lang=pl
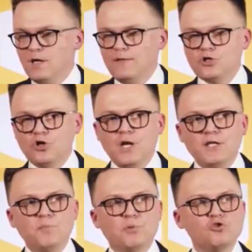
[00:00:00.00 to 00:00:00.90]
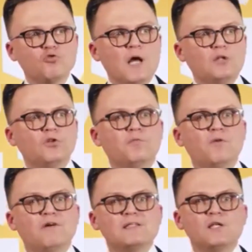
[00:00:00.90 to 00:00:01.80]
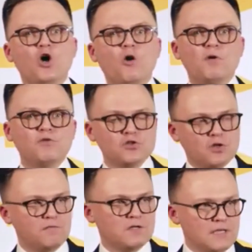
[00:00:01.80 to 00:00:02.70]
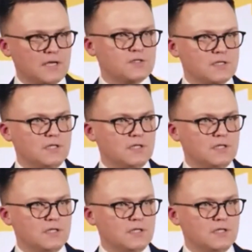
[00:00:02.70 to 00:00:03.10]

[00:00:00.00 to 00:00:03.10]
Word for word: Nasz kolejny postulat to wprowadzenie obowiązkowych zajęć z